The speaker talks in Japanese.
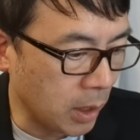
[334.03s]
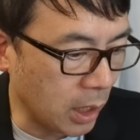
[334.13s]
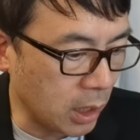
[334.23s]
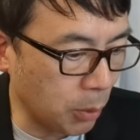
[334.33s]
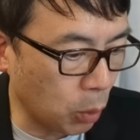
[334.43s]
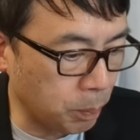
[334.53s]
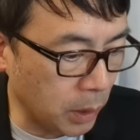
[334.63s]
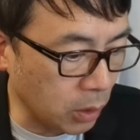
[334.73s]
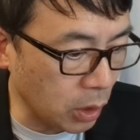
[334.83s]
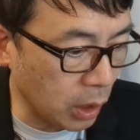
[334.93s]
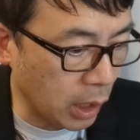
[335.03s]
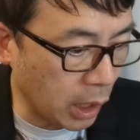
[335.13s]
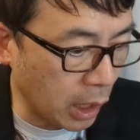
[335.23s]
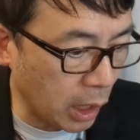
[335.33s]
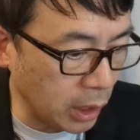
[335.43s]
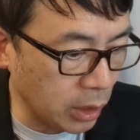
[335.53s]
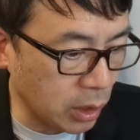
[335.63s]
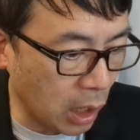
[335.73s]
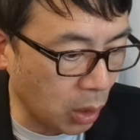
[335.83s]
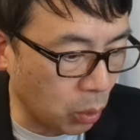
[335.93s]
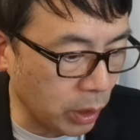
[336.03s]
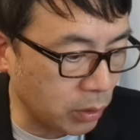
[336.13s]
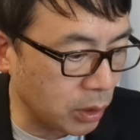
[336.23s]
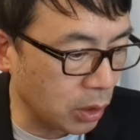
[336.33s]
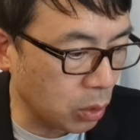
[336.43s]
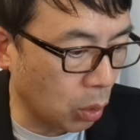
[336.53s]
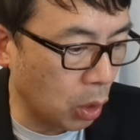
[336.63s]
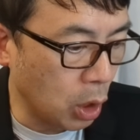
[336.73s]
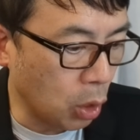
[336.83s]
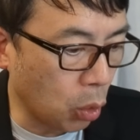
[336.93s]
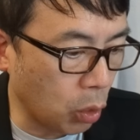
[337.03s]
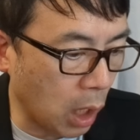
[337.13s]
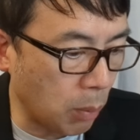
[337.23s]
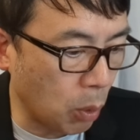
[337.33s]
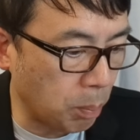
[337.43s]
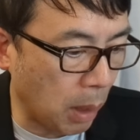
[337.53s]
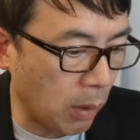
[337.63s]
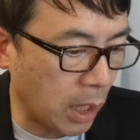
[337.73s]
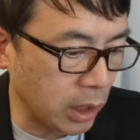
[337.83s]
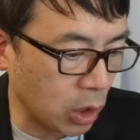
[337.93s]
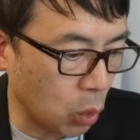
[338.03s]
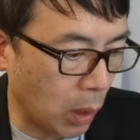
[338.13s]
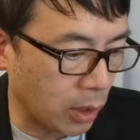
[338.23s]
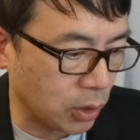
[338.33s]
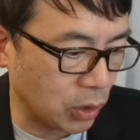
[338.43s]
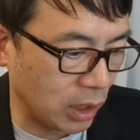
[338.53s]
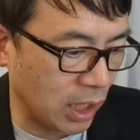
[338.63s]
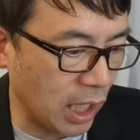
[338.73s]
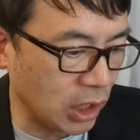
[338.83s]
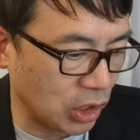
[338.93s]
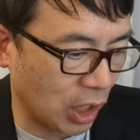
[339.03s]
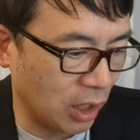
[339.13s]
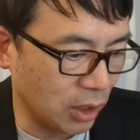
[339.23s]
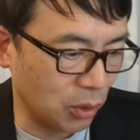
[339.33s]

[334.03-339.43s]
デベロッピング、インターコネクティッド・ローカーボン・パワー・ネットワークス・イン・エイジア。